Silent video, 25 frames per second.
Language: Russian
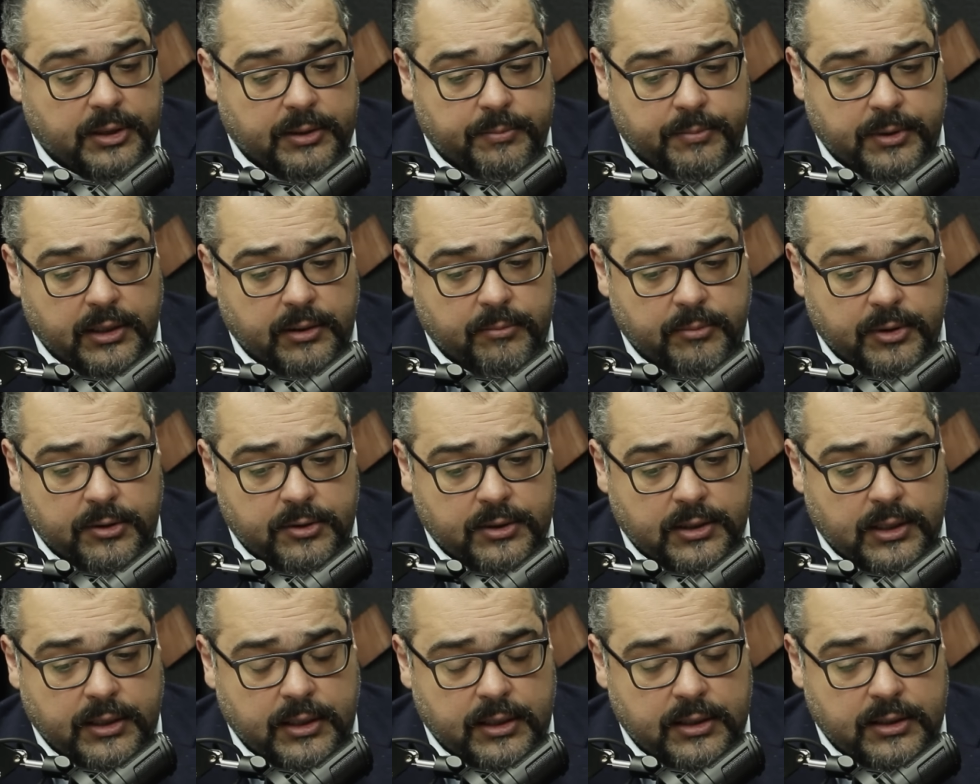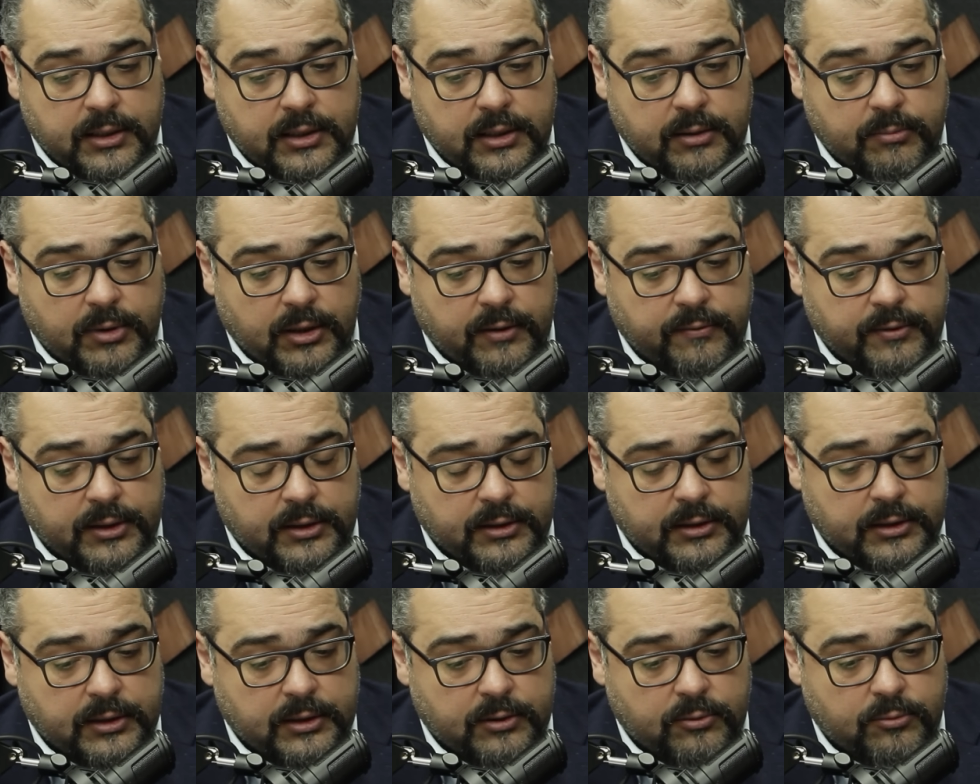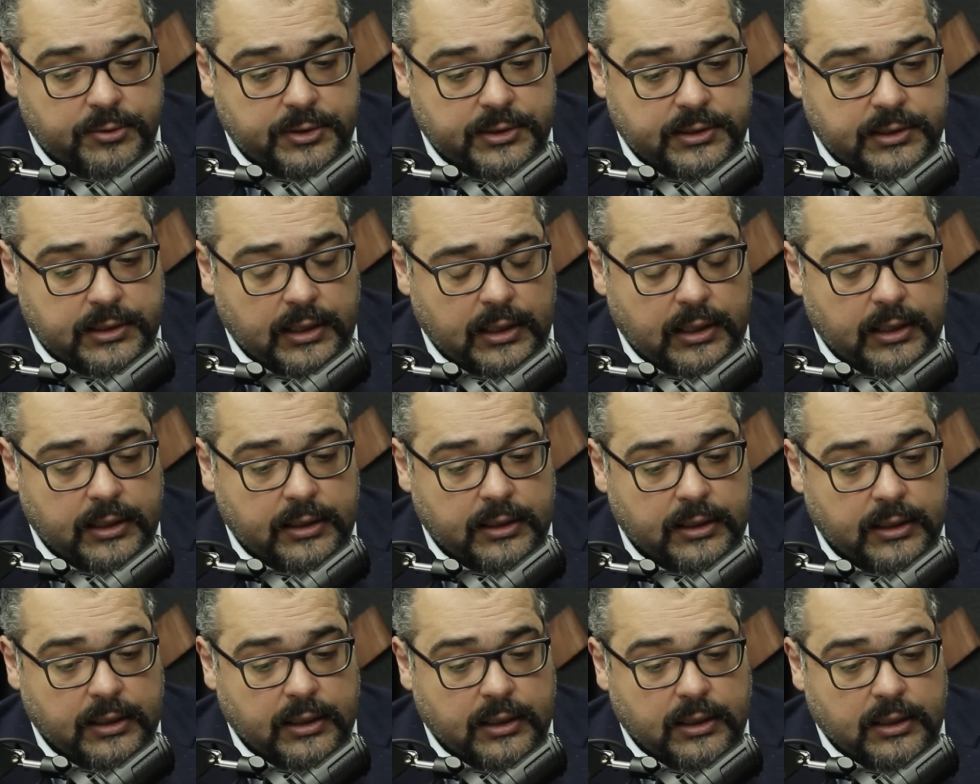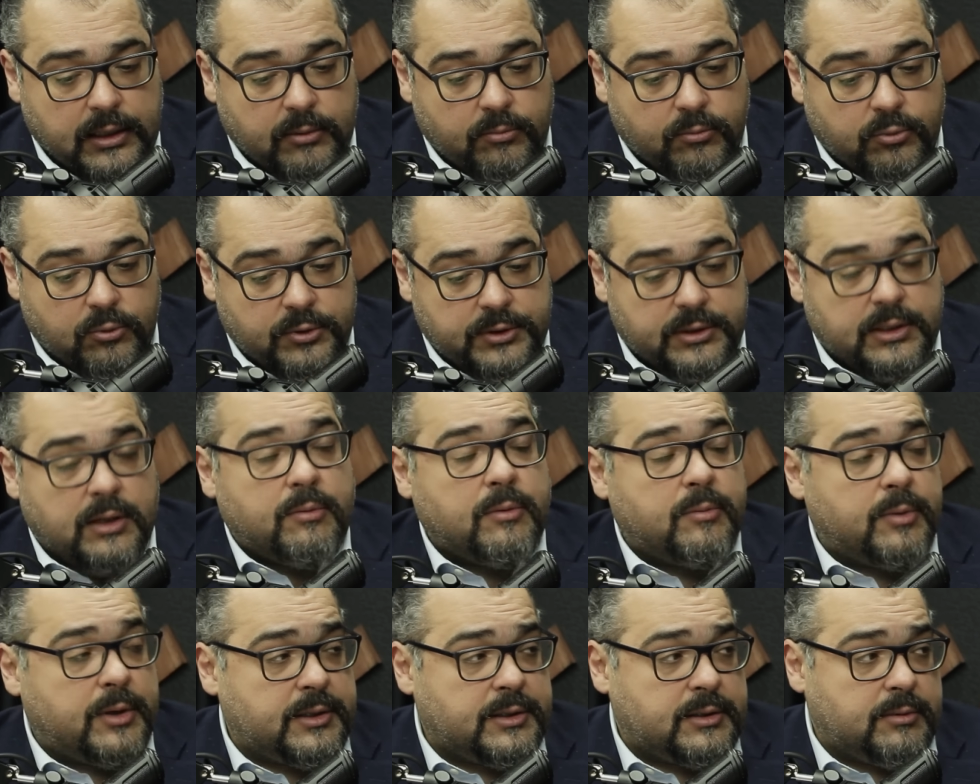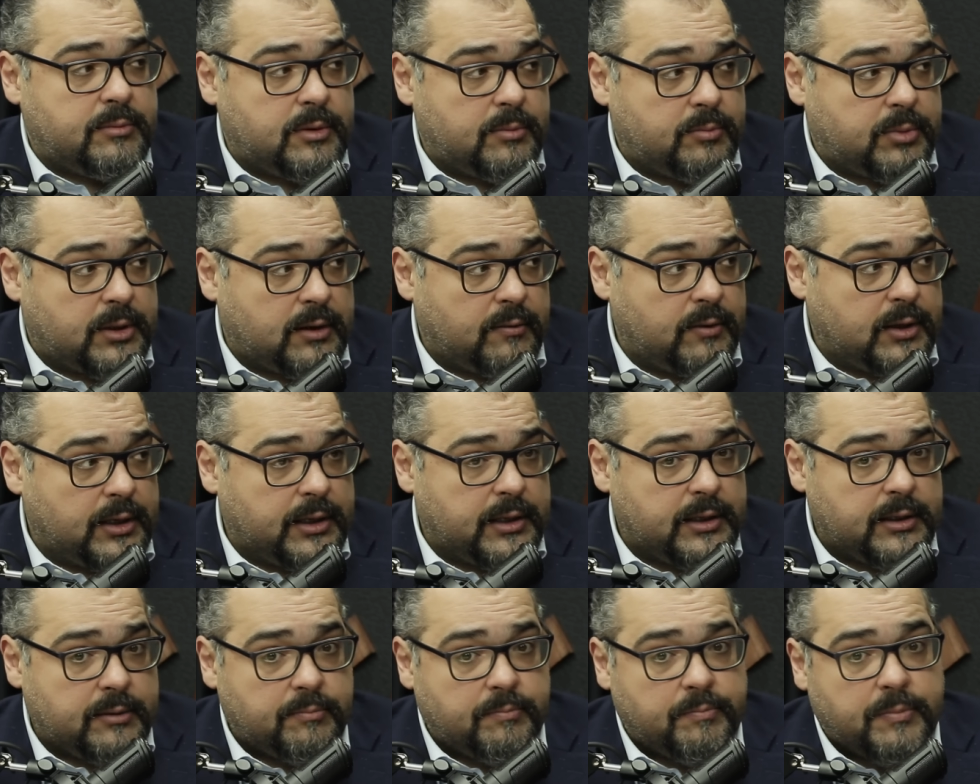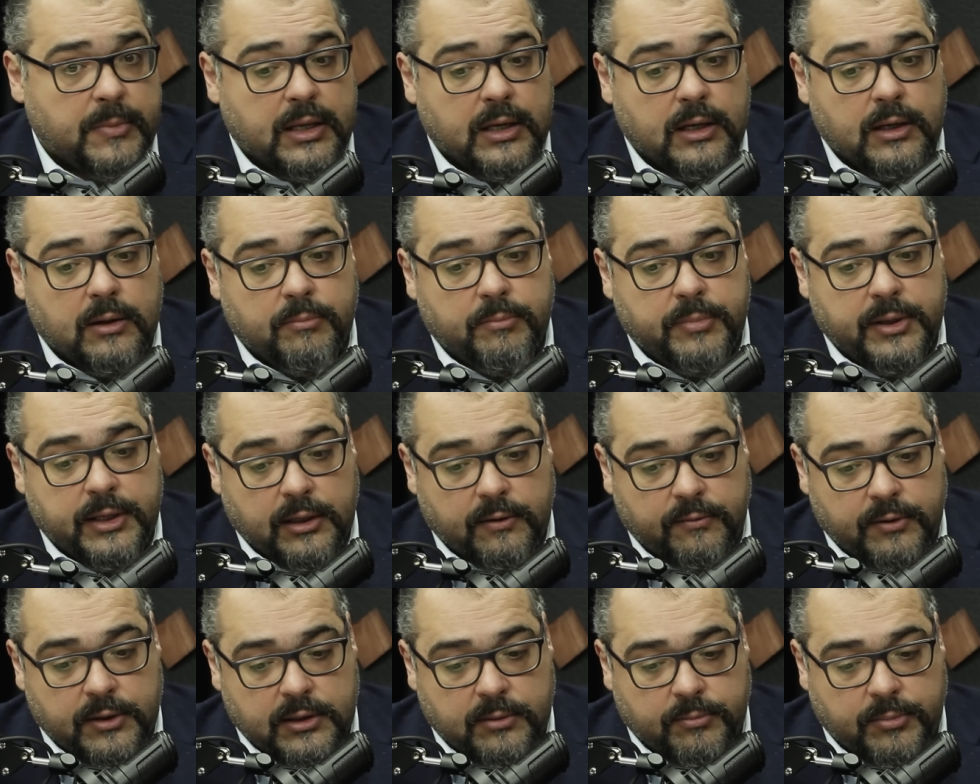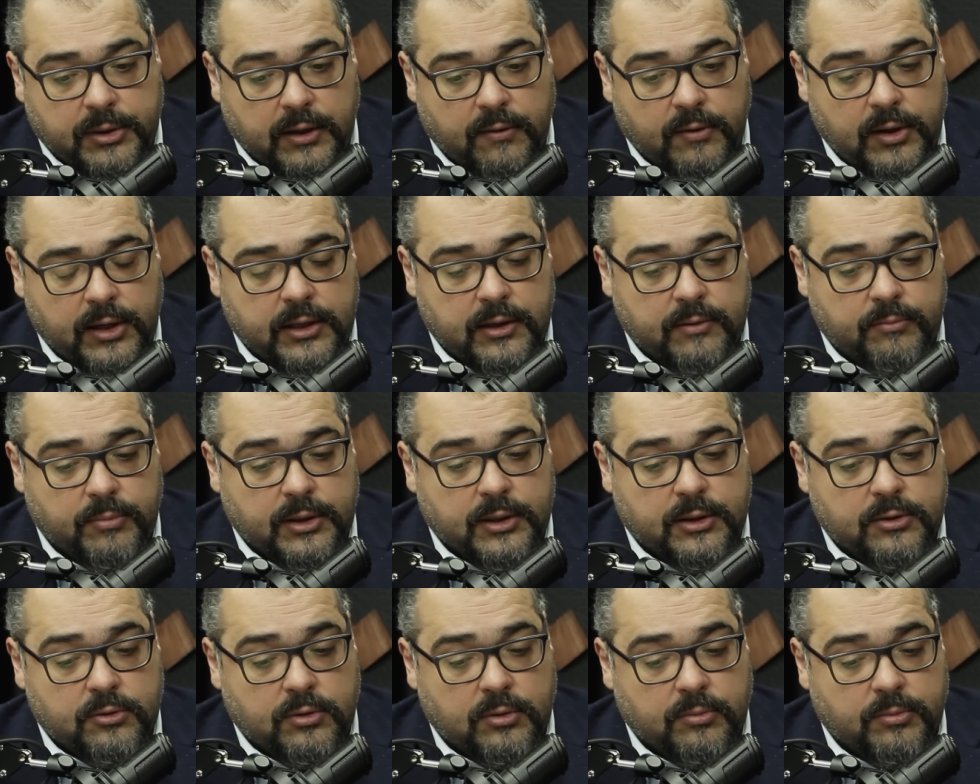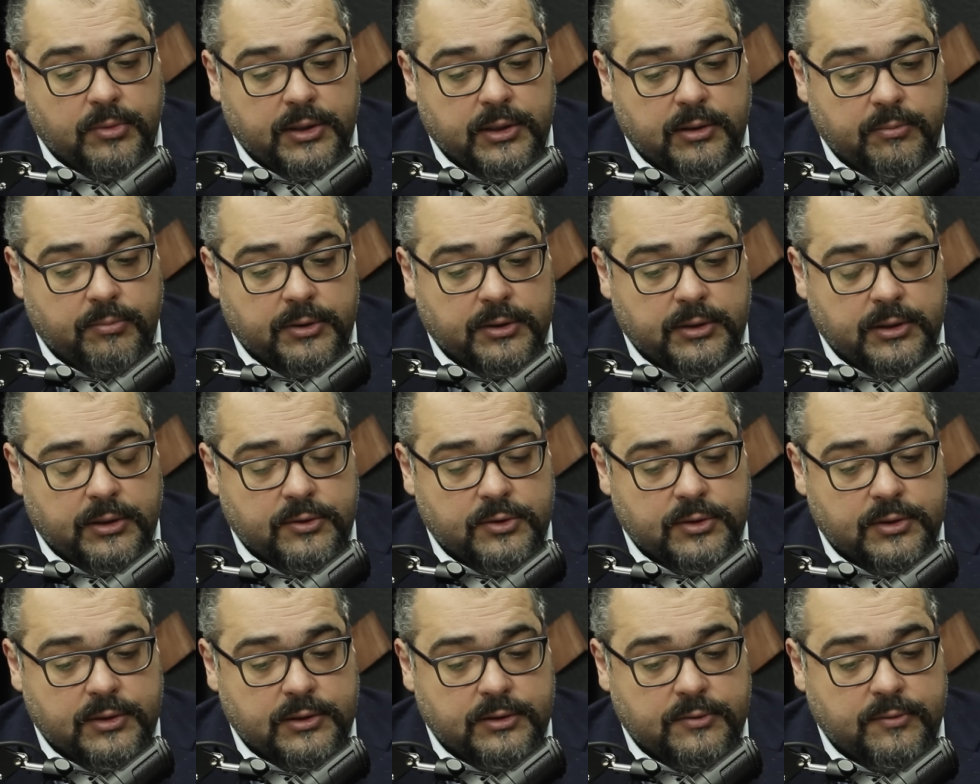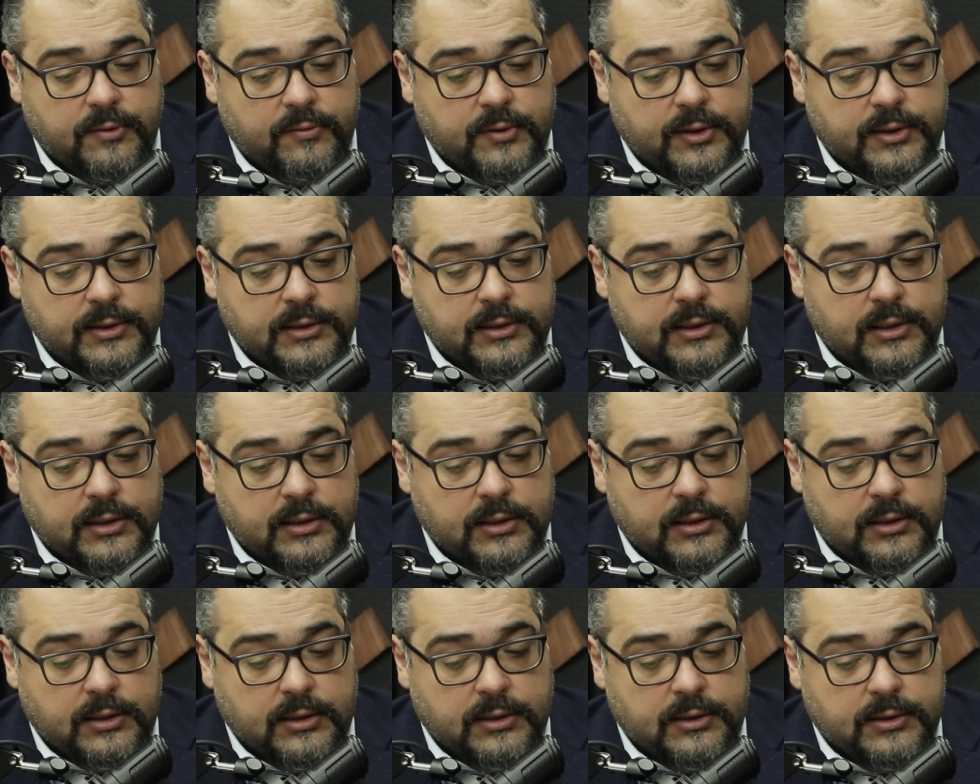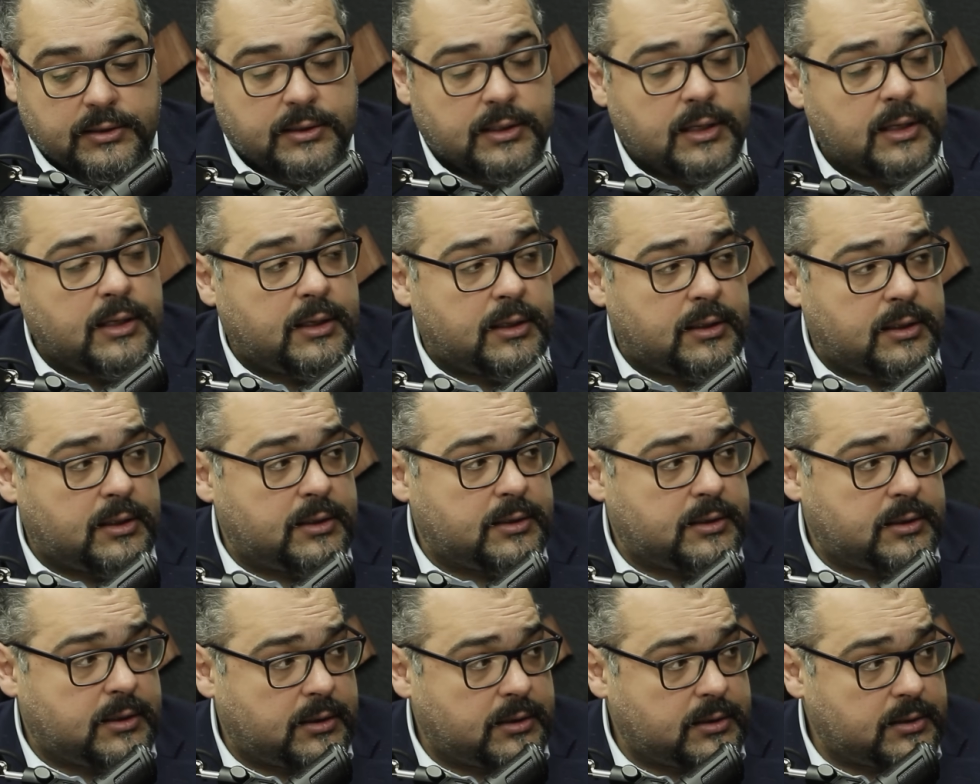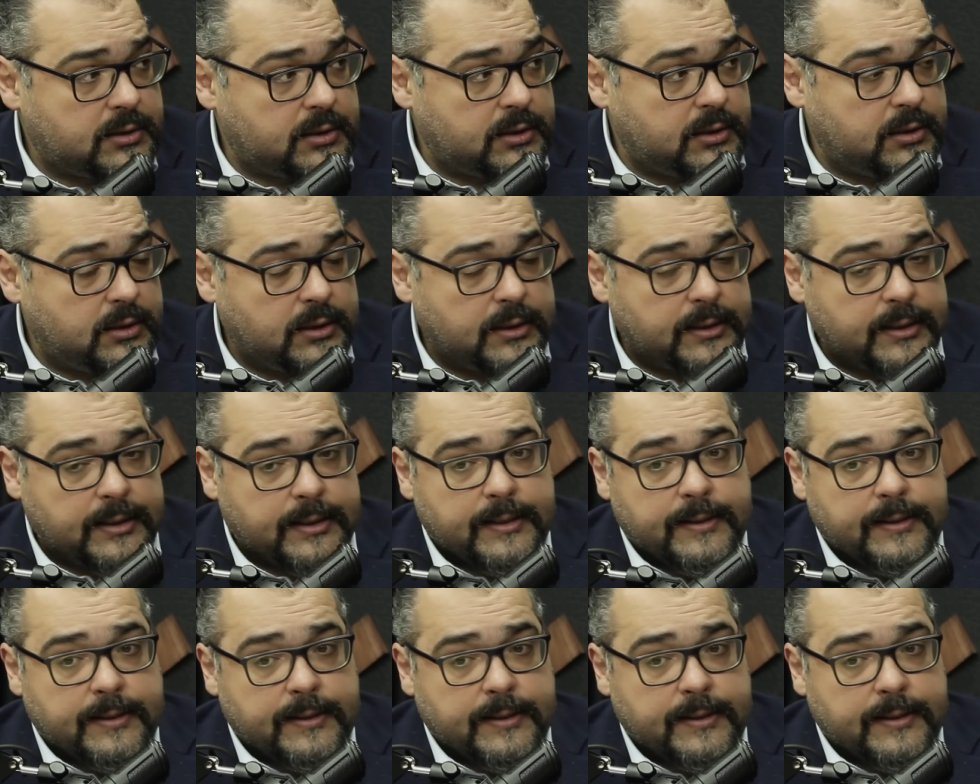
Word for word: предпринимают какие-то неимоверные усилия по самым разным направлениям. Первое направление, по которому они пытаются развиваться, это солярные станции.